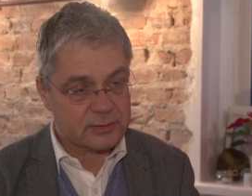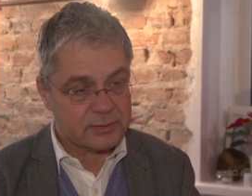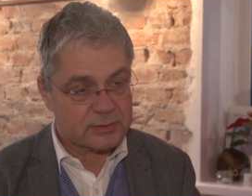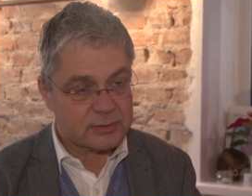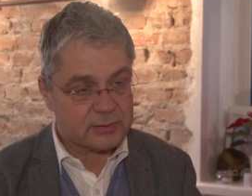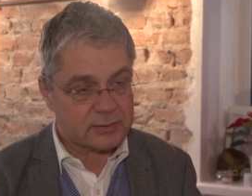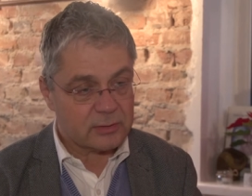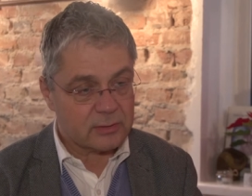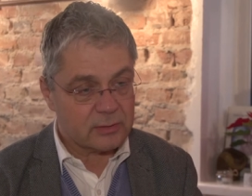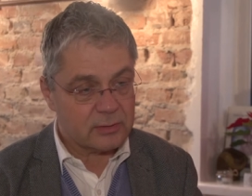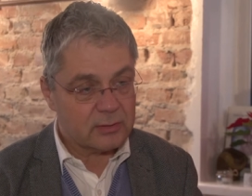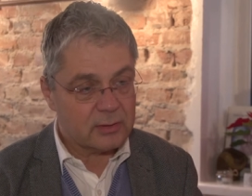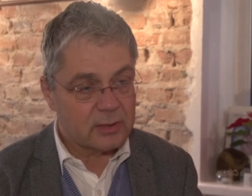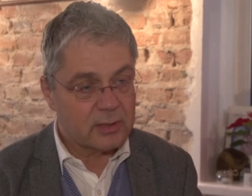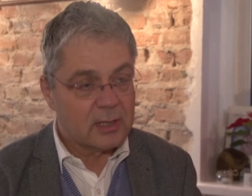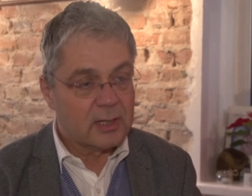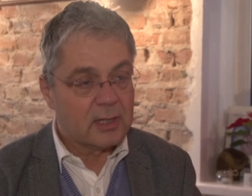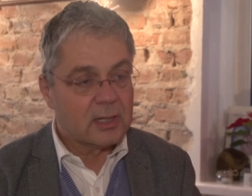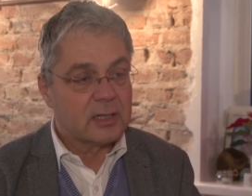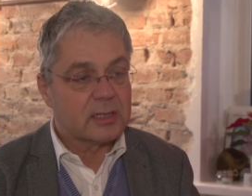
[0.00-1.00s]
jest to,
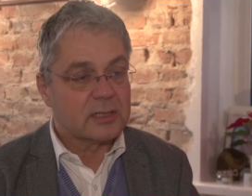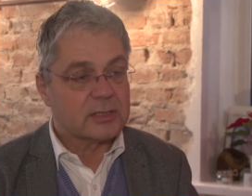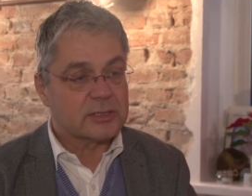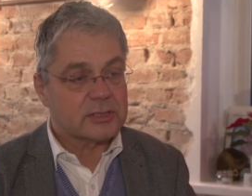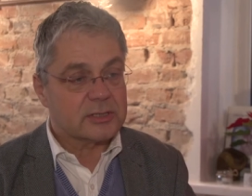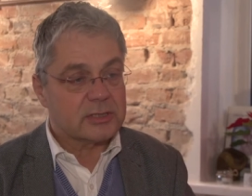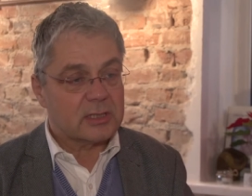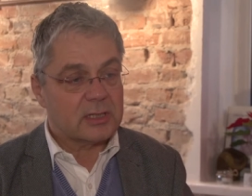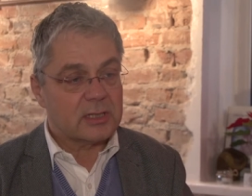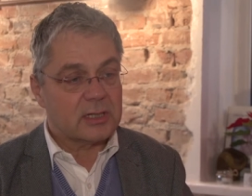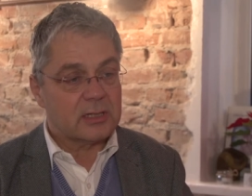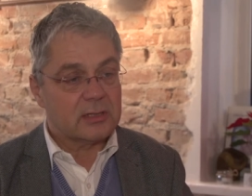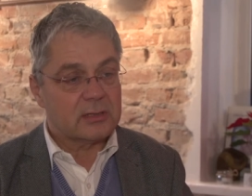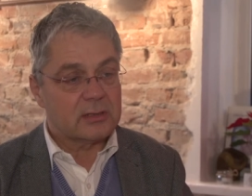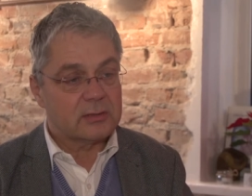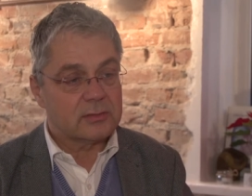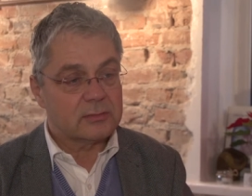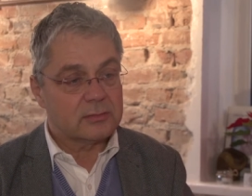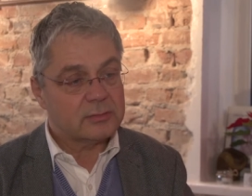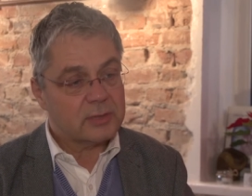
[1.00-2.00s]
że
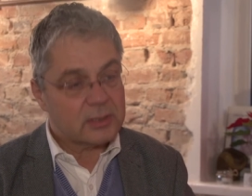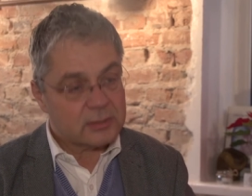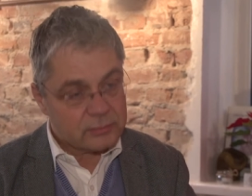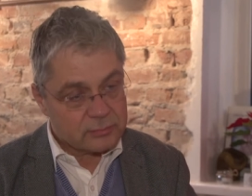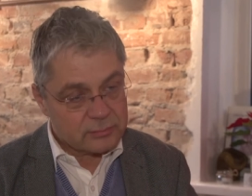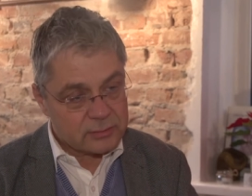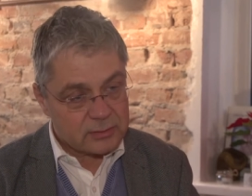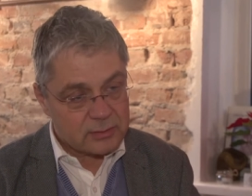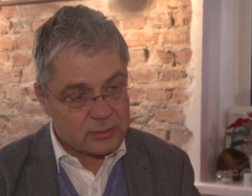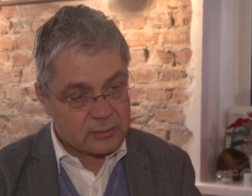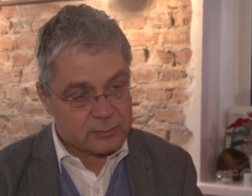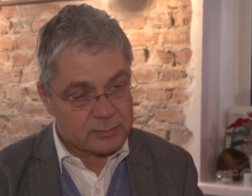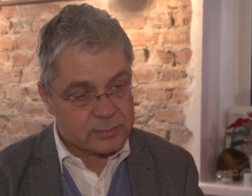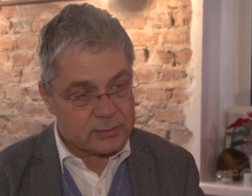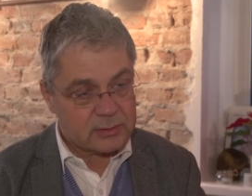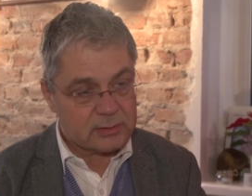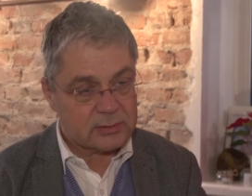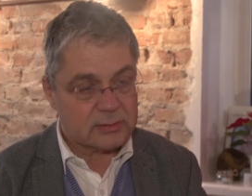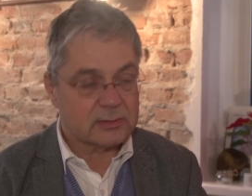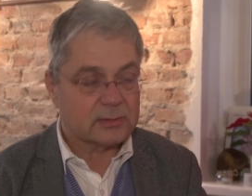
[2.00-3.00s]
u niektórych
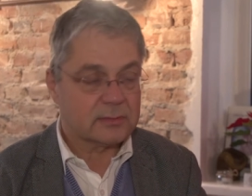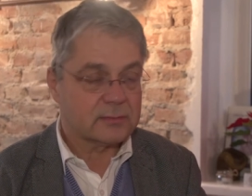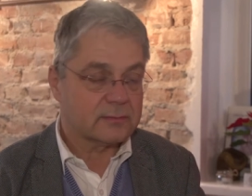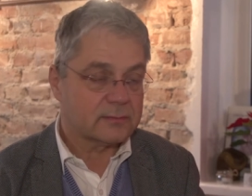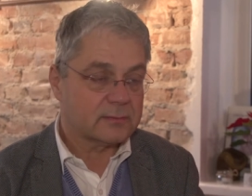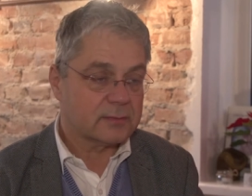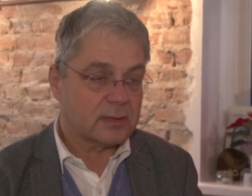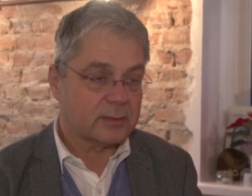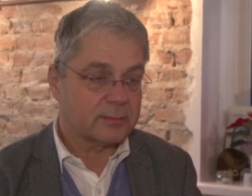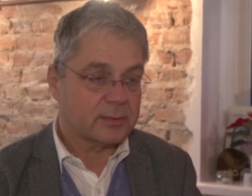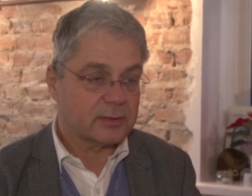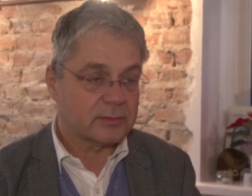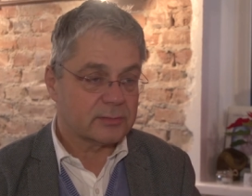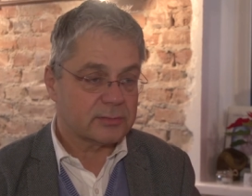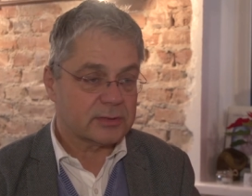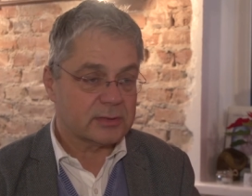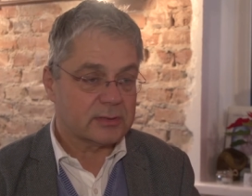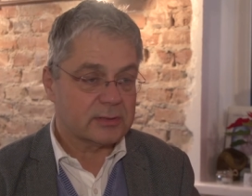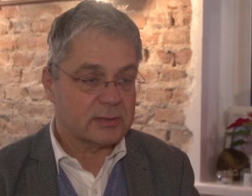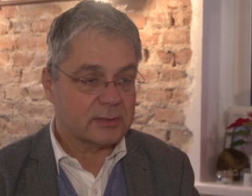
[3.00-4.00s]
kobiet
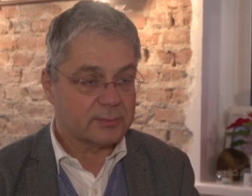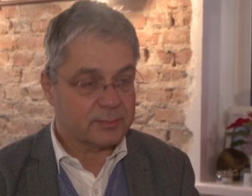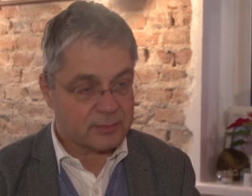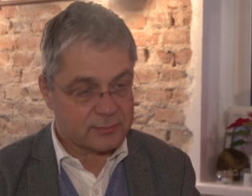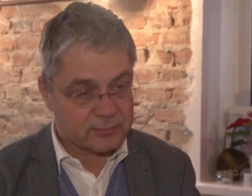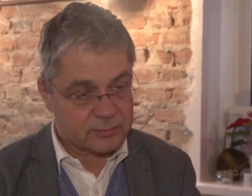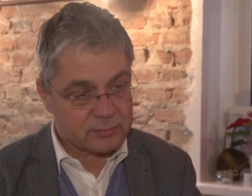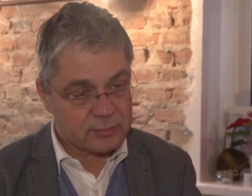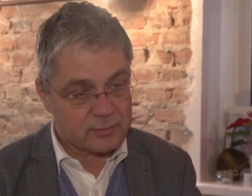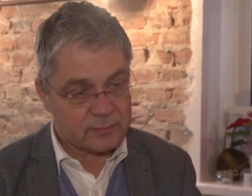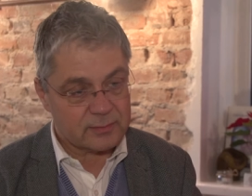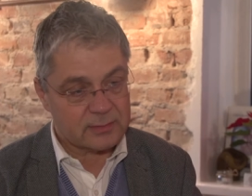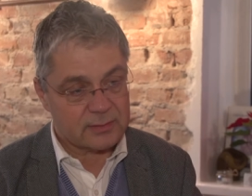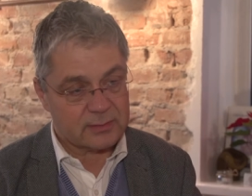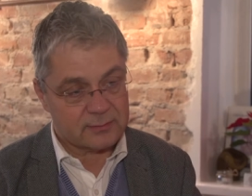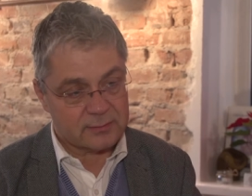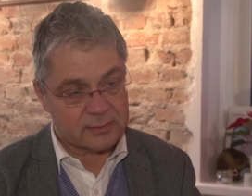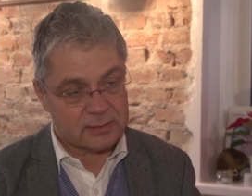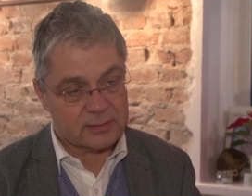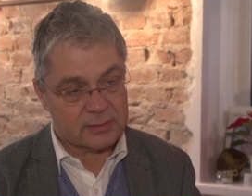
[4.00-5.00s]
wyrabiają się nieprawidłowe
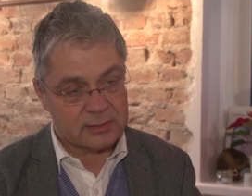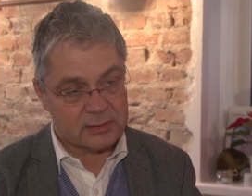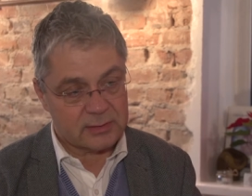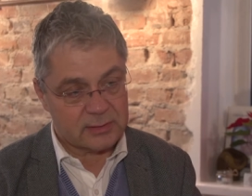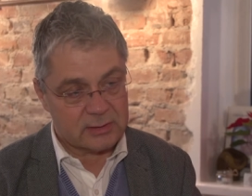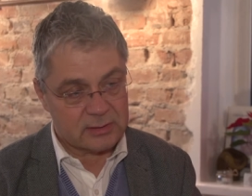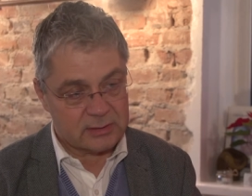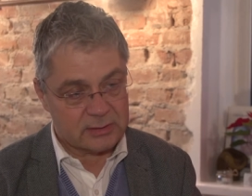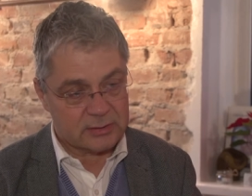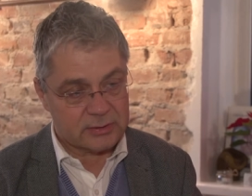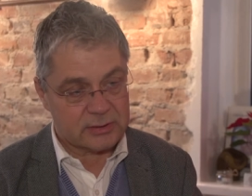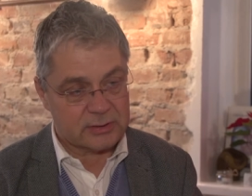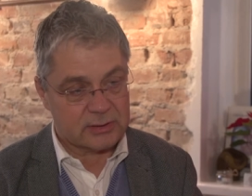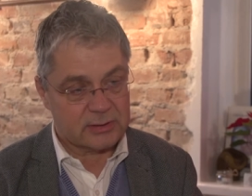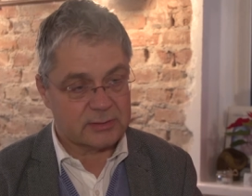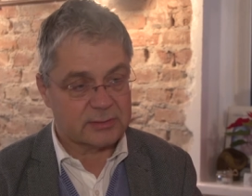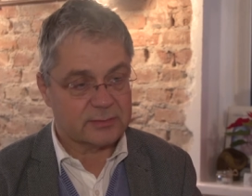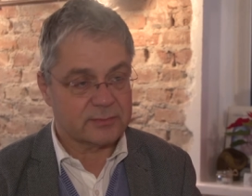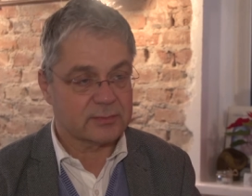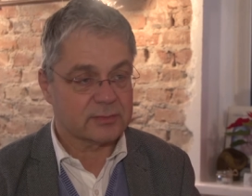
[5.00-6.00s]
nawyki
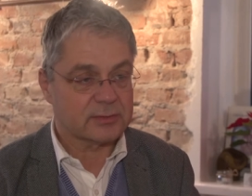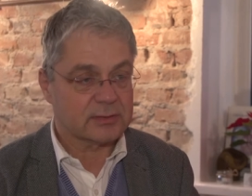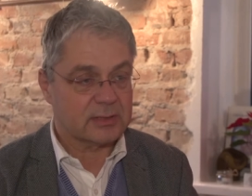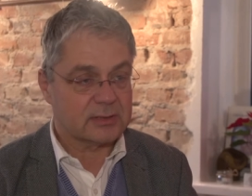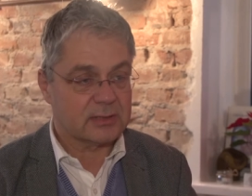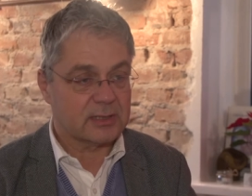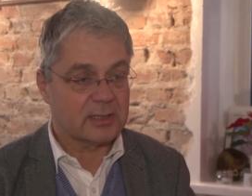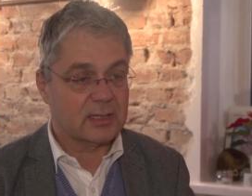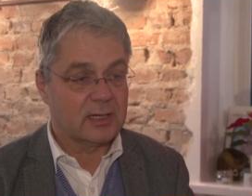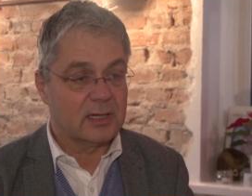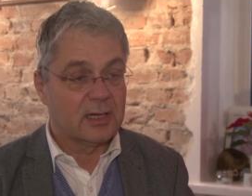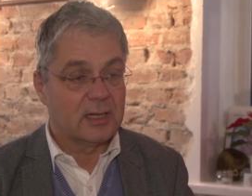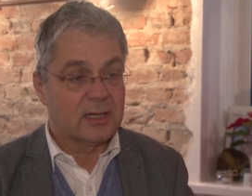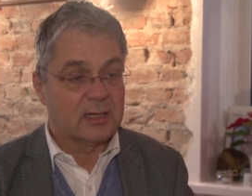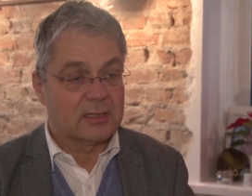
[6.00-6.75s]
higieniczne związane